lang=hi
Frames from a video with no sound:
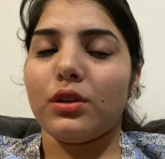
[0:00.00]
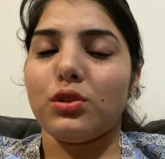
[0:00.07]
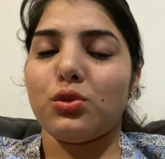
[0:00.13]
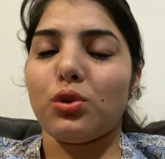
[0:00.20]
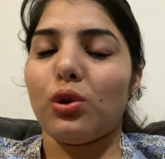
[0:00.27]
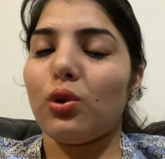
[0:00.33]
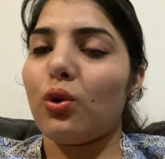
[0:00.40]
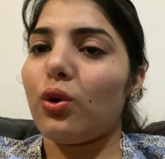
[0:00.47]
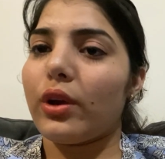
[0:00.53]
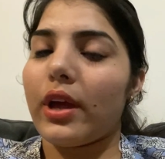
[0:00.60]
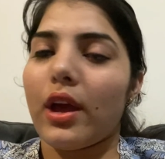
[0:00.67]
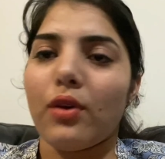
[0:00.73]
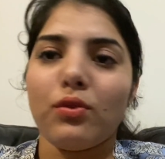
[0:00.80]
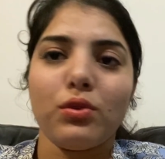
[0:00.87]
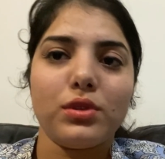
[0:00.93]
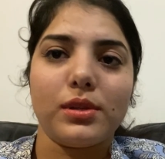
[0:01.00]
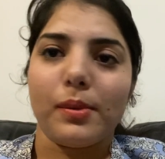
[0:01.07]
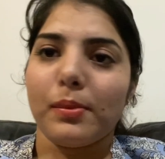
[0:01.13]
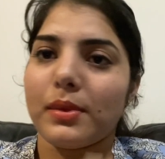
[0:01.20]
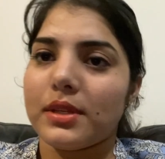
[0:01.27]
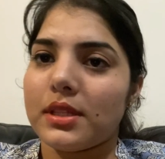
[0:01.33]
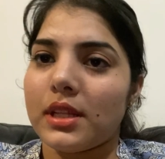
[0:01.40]
जो लोग हैं वो
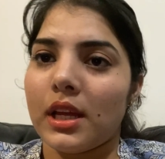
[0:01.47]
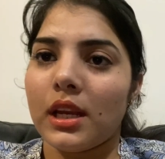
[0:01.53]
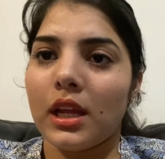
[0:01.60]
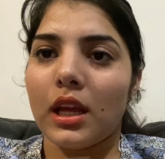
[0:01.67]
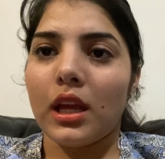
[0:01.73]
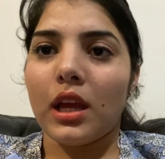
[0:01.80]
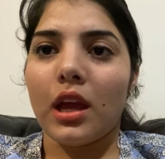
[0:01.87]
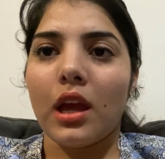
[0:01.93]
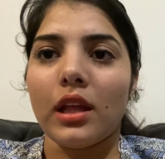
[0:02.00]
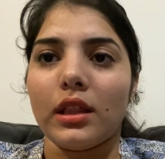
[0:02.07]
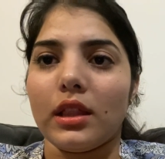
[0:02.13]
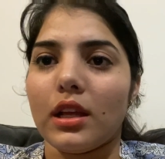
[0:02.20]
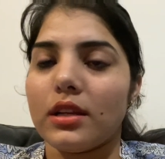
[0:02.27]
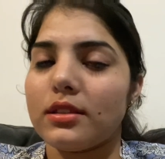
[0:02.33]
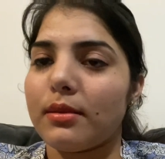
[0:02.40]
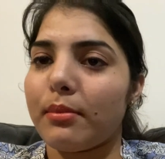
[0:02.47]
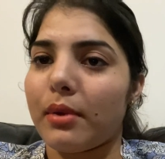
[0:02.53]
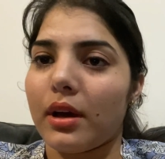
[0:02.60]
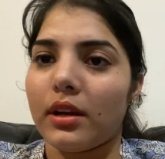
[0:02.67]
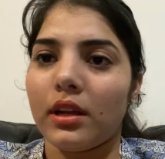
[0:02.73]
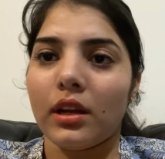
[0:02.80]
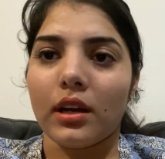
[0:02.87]
समझते नहीं हैं इतना
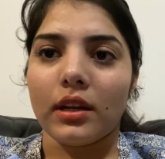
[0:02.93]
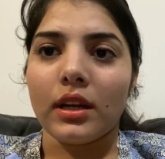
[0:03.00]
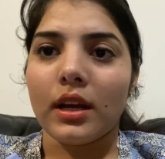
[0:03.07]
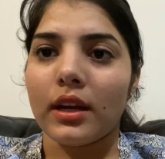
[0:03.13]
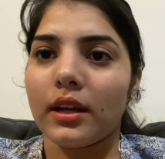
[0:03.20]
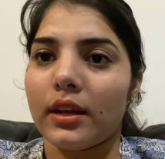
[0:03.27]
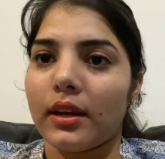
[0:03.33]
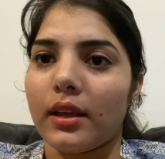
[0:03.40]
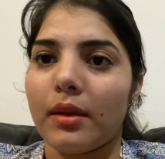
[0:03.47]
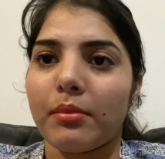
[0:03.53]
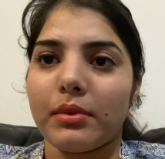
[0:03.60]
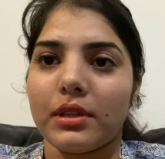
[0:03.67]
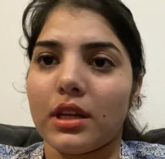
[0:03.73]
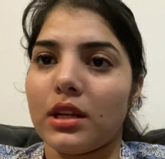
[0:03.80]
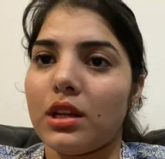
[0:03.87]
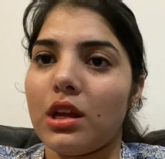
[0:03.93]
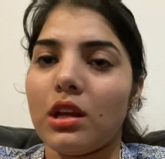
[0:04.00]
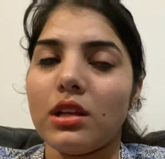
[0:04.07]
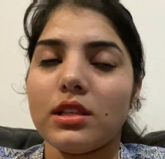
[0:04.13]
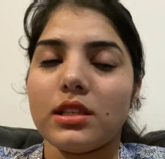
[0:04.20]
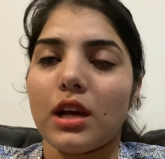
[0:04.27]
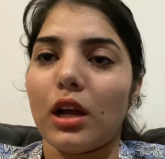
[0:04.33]
सामान इकट्ठा करके पता
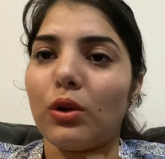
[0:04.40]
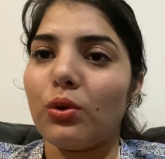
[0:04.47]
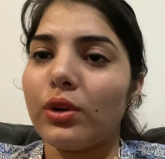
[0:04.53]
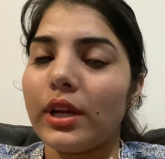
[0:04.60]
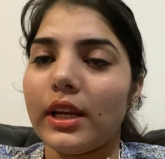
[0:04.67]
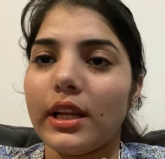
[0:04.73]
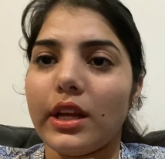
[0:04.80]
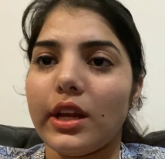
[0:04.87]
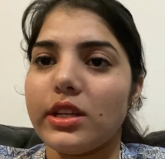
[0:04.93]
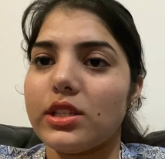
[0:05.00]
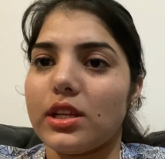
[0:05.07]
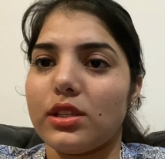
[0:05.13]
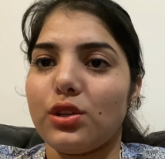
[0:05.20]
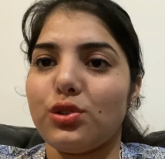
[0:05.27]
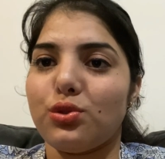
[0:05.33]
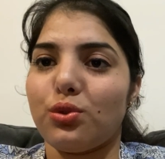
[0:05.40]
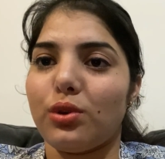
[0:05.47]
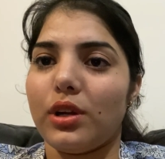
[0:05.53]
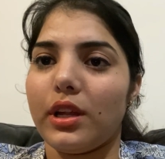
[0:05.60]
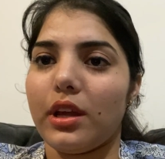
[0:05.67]
नहीं सालों के लिए जैसे जोड़